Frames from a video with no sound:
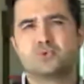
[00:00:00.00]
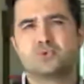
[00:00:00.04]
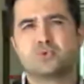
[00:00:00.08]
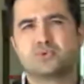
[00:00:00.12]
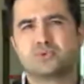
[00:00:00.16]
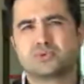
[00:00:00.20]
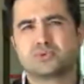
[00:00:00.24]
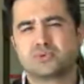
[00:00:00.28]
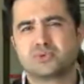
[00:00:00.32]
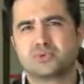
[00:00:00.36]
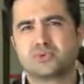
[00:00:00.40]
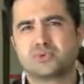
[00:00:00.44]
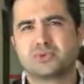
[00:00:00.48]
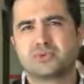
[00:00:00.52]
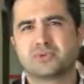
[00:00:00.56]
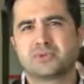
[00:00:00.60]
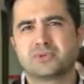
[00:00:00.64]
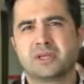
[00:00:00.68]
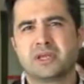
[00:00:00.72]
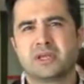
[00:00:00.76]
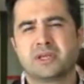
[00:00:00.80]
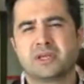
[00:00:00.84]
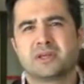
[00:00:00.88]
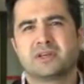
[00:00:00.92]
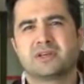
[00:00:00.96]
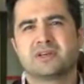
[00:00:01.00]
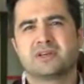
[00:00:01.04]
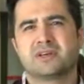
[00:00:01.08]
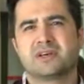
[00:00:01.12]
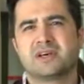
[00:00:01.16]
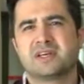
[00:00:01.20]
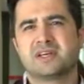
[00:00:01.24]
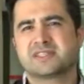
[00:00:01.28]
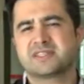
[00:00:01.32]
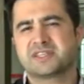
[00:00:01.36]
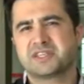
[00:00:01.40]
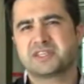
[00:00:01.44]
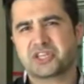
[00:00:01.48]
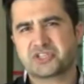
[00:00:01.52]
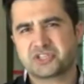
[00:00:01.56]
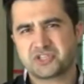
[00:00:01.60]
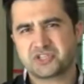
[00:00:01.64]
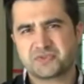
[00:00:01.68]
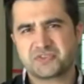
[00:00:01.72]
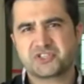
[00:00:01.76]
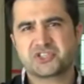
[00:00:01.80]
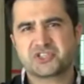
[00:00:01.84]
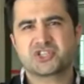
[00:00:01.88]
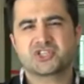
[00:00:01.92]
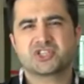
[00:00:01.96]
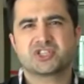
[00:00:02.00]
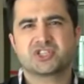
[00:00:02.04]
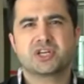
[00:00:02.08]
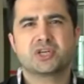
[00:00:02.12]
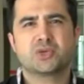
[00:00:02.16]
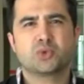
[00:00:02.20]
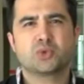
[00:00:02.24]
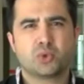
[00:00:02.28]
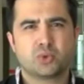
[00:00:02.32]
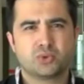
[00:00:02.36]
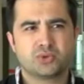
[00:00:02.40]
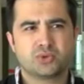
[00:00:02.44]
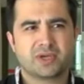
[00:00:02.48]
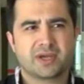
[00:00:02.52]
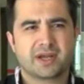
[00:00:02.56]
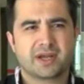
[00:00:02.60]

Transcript: gürültünün, hasta yatış ve çıkışlarının olduğu